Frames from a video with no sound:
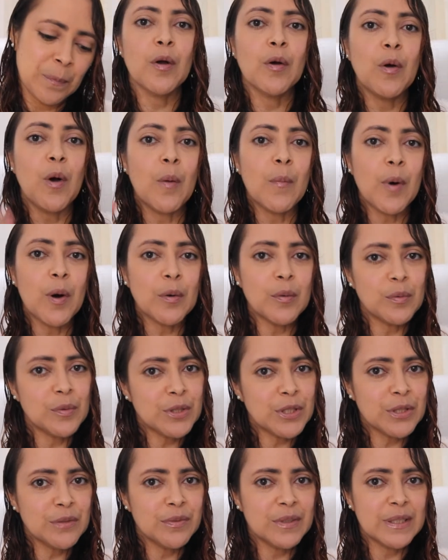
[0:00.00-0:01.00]
Como
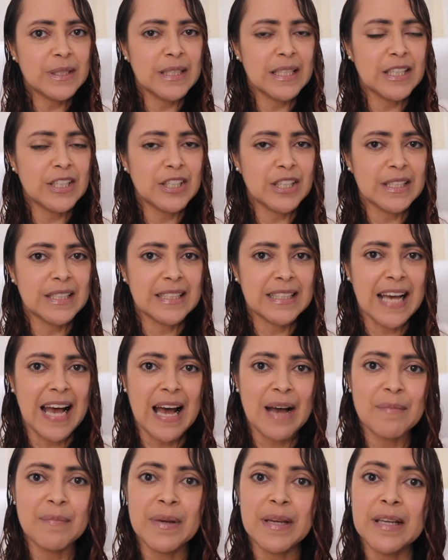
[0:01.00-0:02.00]
alguns de vocês já
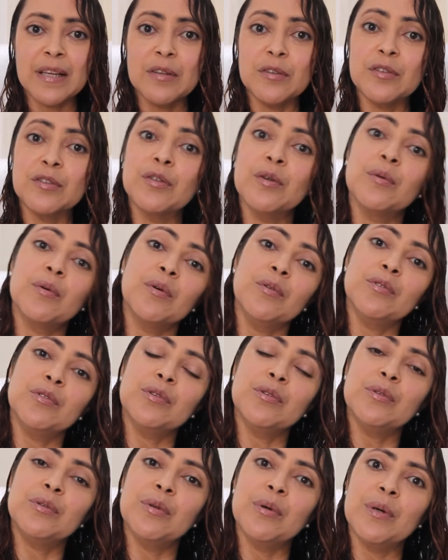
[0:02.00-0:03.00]
sabem, eu sou
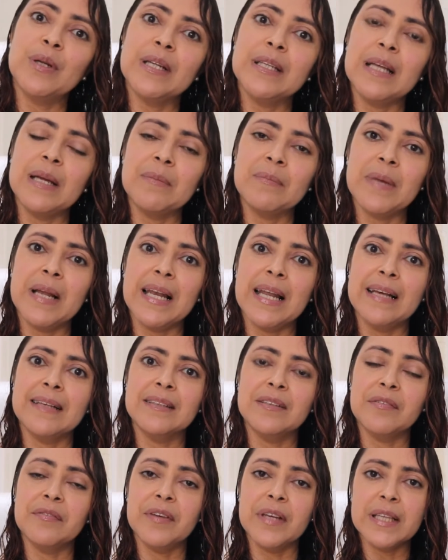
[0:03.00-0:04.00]
consultora da
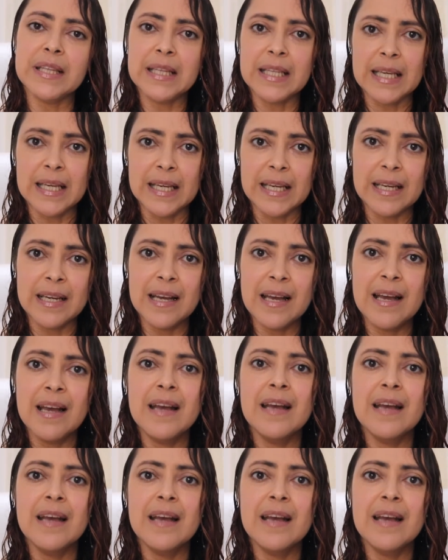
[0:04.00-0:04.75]
Embeleze VD,